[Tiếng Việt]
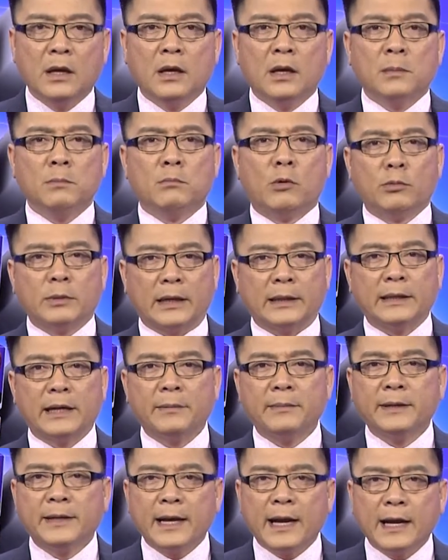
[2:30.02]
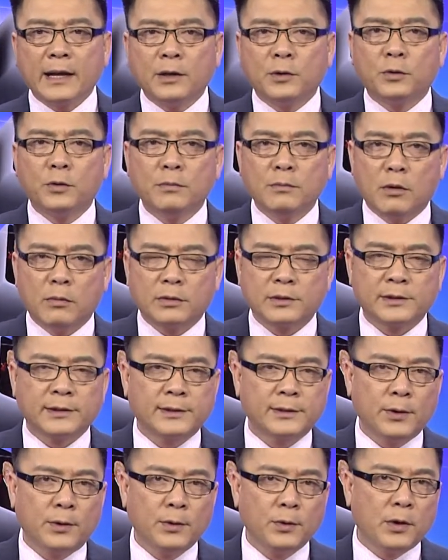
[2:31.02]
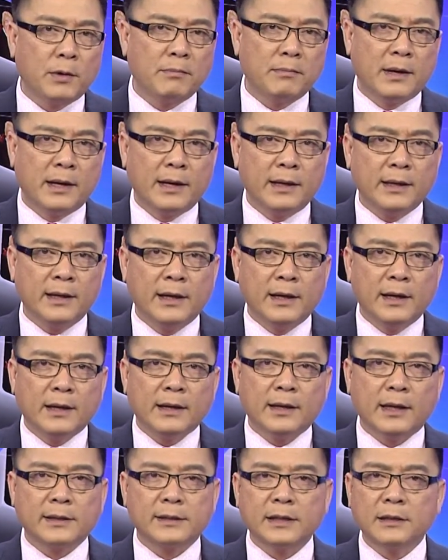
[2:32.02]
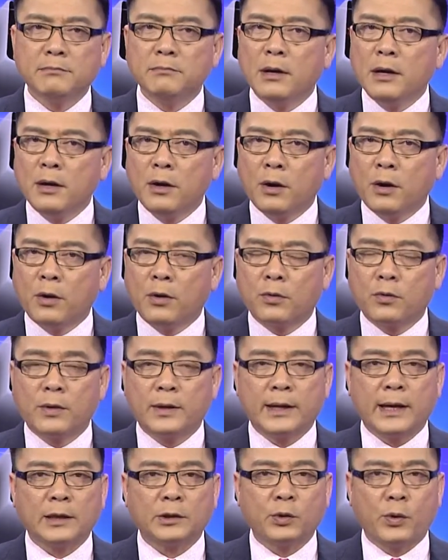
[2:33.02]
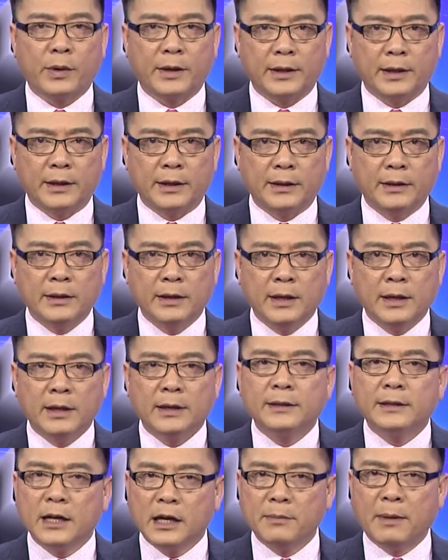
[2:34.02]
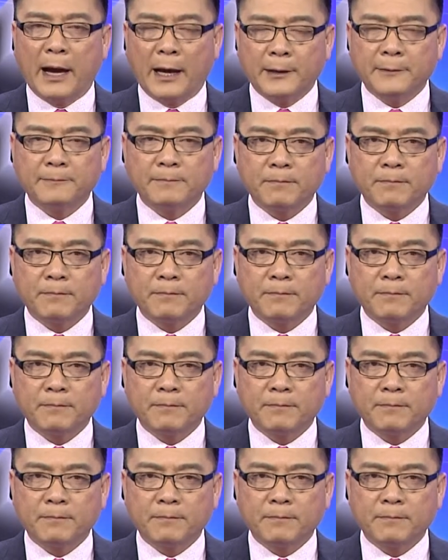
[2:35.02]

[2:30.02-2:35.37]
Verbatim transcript: Một đặc điểm khác của một số luật mới là sự mơ hồ của các thuật ngữ cơ bản